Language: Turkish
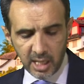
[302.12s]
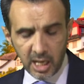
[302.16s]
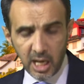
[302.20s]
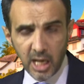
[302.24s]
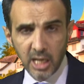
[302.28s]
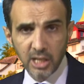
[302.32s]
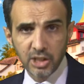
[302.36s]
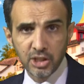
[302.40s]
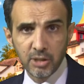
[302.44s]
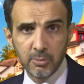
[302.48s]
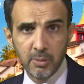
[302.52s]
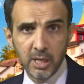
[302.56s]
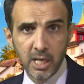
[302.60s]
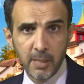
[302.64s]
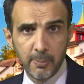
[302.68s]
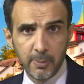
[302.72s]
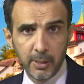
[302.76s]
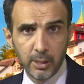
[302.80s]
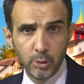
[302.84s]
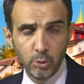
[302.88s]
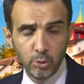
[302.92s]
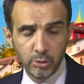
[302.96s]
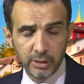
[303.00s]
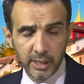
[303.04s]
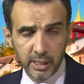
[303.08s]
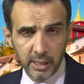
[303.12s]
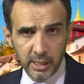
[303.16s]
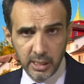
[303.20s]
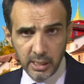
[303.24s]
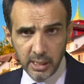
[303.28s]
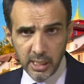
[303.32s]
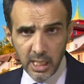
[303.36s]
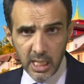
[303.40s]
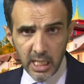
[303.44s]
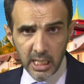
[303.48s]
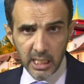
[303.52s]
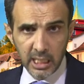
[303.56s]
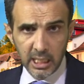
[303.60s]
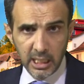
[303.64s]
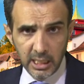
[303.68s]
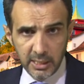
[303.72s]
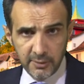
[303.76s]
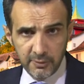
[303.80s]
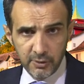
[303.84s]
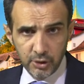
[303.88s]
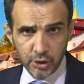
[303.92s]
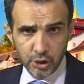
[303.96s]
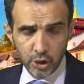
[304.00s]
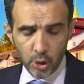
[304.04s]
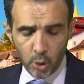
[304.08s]
harcama yapan ülkenin
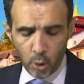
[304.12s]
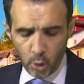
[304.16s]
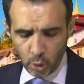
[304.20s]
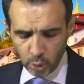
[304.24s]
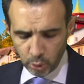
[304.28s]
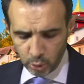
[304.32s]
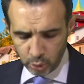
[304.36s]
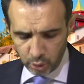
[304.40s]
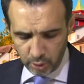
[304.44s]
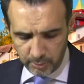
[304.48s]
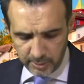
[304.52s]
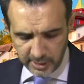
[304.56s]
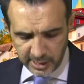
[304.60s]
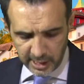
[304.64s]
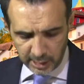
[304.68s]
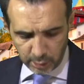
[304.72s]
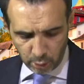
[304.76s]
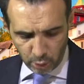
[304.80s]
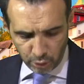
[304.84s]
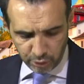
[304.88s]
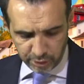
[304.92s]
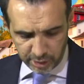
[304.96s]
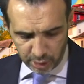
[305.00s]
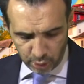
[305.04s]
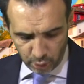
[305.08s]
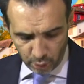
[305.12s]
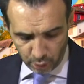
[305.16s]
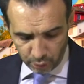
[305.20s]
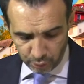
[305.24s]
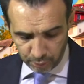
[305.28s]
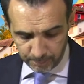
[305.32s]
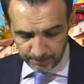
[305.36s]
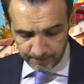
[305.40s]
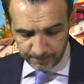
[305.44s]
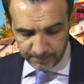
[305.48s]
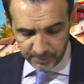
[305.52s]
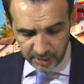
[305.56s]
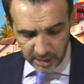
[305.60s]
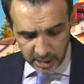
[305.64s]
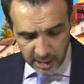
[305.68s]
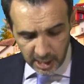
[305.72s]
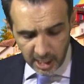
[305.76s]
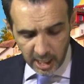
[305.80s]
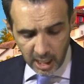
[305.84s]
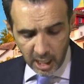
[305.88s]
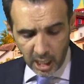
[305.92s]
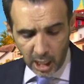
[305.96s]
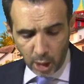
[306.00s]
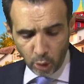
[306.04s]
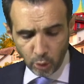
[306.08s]
İsviçre olduğunu bize gösteriyor.
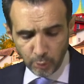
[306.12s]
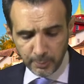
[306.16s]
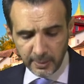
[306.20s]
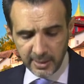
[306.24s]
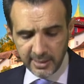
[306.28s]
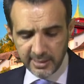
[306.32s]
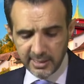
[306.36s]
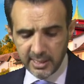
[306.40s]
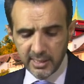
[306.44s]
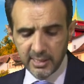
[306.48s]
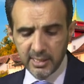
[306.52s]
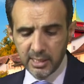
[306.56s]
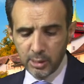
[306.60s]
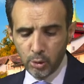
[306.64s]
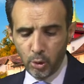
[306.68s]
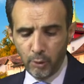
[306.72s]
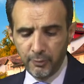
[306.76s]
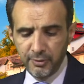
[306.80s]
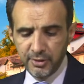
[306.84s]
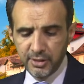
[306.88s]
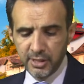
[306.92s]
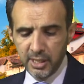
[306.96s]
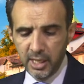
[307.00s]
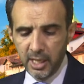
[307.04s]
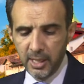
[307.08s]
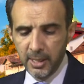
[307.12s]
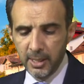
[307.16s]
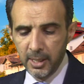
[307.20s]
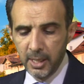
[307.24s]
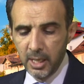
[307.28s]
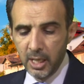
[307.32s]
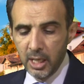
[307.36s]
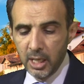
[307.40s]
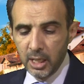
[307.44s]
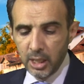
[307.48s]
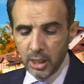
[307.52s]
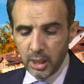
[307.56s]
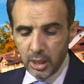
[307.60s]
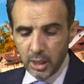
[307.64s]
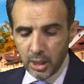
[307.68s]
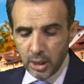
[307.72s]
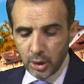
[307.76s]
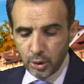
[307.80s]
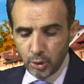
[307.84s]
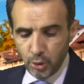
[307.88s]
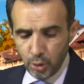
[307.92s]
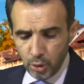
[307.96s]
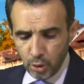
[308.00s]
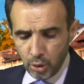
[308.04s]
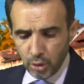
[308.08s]
Yine Avrupa İstatistik Ofisi
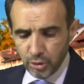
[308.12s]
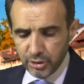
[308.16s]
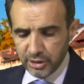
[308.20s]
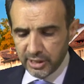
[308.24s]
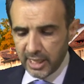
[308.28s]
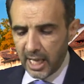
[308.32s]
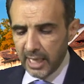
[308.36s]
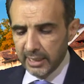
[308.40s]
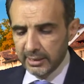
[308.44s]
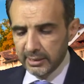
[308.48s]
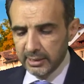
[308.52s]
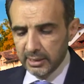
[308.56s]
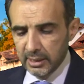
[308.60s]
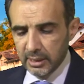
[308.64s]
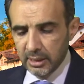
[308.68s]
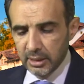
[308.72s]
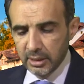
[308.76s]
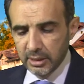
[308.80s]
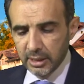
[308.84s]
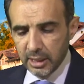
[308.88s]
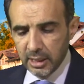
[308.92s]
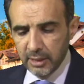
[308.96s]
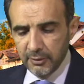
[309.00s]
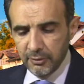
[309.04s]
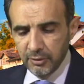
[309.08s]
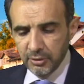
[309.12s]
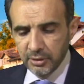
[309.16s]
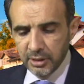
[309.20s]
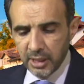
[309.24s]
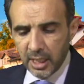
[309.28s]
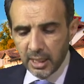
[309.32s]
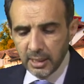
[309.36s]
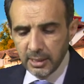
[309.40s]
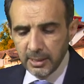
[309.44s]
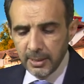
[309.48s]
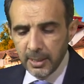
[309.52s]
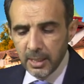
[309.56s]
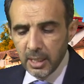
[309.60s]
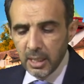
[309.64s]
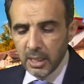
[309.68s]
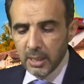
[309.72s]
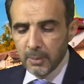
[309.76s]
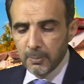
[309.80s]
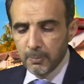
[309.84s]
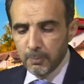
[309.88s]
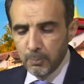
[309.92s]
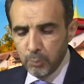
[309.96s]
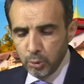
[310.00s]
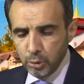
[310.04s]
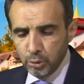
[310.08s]
Eurostat tarafından
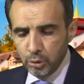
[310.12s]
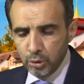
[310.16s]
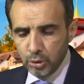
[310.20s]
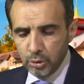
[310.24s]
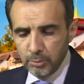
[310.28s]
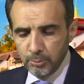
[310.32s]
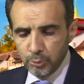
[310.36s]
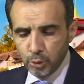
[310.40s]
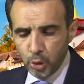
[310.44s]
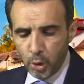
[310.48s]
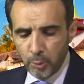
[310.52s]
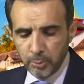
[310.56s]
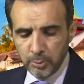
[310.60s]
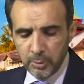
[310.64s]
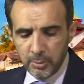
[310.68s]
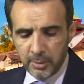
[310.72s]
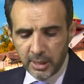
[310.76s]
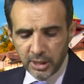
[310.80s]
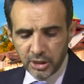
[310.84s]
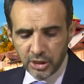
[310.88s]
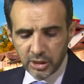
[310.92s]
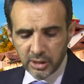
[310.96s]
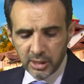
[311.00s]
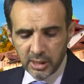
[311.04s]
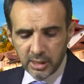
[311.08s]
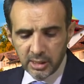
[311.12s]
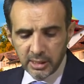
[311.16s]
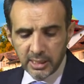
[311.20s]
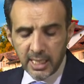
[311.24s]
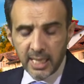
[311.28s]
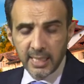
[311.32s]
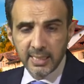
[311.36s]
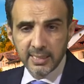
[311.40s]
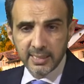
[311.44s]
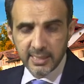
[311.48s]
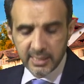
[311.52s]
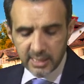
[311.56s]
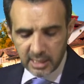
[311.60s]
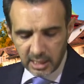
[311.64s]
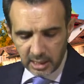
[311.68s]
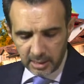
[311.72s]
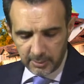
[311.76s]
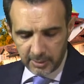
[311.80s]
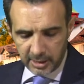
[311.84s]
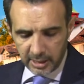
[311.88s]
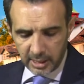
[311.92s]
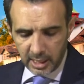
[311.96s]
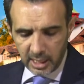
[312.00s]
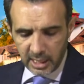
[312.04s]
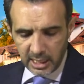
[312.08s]
bu durum topluma açıklanırken
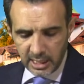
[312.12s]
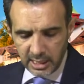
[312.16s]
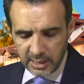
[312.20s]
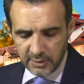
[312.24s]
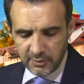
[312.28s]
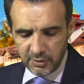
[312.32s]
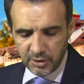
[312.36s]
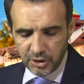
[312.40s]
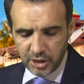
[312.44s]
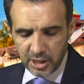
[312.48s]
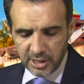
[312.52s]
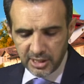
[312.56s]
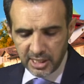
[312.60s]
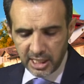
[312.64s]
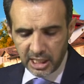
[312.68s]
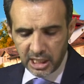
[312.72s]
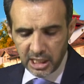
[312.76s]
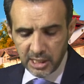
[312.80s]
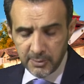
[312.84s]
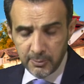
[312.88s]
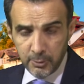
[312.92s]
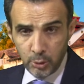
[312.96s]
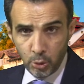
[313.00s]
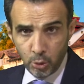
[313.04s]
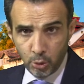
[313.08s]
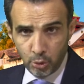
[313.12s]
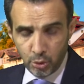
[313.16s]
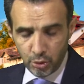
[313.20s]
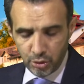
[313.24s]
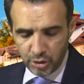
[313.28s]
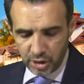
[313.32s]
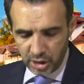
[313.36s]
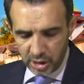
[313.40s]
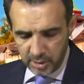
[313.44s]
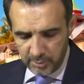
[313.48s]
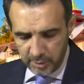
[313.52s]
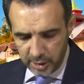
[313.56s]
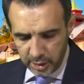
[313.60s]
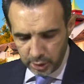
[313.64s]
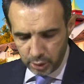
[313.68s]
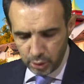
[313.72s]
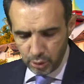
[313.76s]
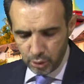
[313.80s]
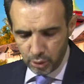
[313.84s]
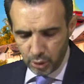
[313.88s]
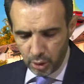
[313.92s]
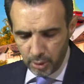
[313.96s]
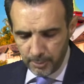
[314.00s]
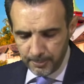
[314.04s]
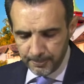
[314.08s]
sıralamada İsviçre 8327
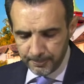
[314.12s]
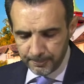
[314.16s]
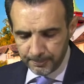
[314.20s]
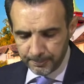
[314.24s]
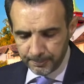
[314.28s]
euro,